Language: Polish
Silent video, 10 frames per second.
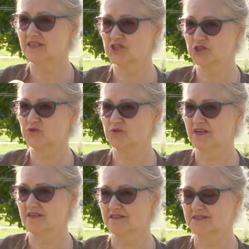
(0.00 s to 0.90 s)
nasze
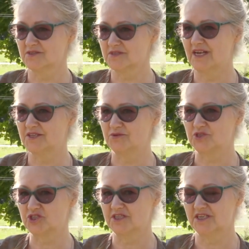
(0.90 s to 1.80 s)
tutaj zostaną
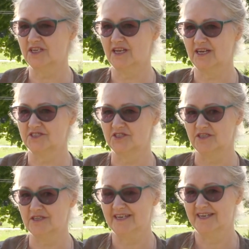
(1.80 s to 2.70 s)
jeszcze na kilka
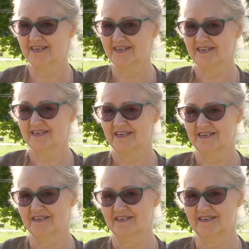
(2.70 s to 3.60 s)
dni
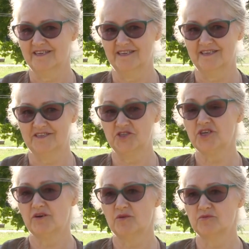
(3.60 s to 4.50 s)
y, i
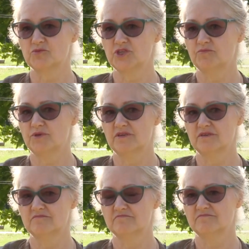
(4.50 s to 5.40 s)
chciałabym,
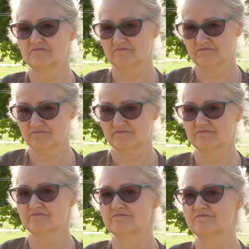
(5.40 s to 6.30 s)
żeby
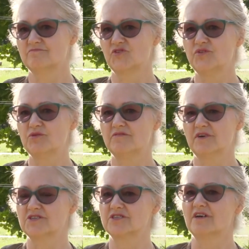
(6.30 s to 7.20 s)
mówiły
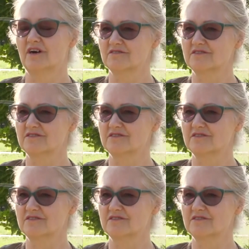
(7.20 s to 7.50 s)
właśnie o